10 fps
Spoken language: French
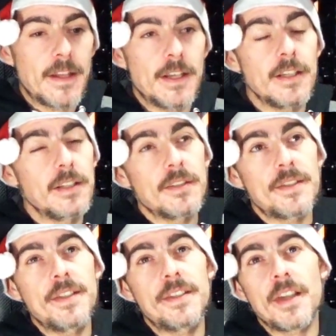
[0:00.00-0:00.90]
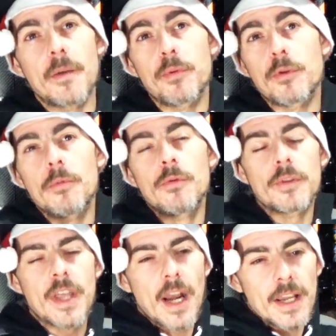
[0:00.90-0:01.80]
Et si c'est un peu comme le
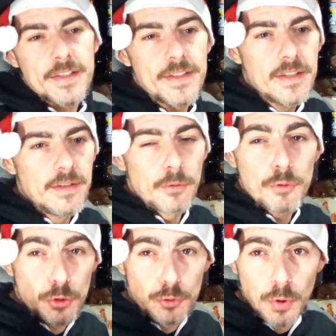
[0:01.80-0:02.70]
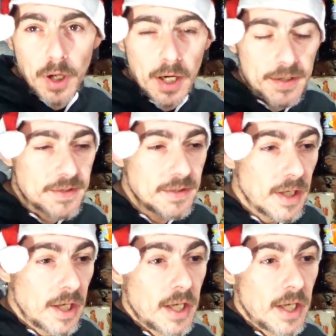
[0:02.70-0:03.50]
Galaxy, le sourd Galaxy,